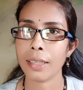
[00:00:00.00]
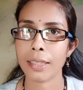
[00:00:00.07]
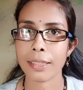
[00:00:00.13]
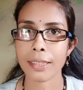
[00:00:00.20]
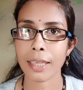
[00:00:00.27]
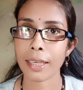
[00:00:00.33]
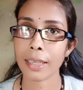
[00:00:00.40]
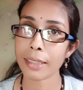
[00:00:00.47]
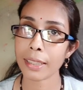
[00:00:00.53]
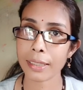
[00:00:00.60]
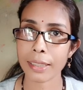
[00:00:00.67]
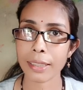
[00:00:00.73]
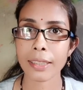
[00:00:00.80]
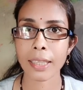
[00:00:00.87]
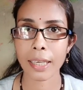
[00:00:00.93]
চ্যানেলটা
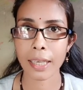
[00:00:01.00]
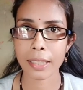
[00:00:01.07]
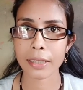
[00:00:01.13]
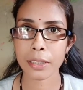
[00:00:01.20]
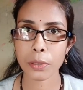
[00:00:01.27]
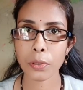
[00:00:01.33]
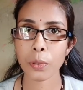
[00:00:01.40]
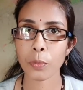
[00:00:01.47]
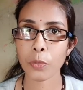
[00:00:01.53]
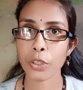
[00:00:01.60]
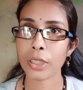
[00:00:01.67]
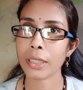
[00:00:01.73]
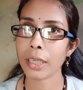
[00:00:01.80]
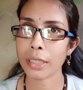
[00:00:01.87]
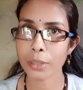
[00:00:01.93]
ঠিকঠাক আছে তো
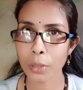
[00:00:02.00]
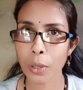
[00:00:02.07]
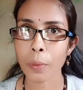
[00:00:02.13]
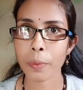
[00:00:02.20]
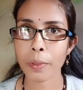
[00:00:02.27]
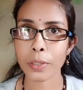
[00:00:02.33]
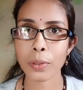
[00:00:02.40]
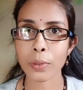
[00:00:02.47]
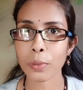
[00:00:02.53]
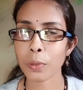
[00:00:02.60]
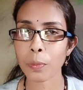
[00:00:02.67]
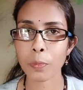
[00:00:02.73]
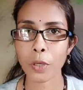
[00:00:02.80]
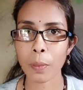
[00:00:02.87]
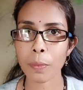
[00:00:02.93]
মনিটাইজ হবে তো
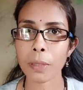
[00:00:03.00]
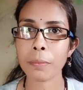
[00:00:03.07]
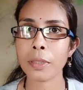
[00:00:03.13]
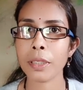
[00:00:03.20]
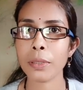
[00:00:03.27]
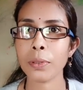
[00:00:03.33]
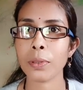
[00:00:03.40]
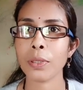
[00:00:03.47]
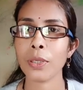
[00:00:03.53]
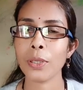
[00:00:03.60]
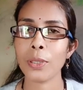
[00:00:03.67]
কোনো প্রবলেম নেই তো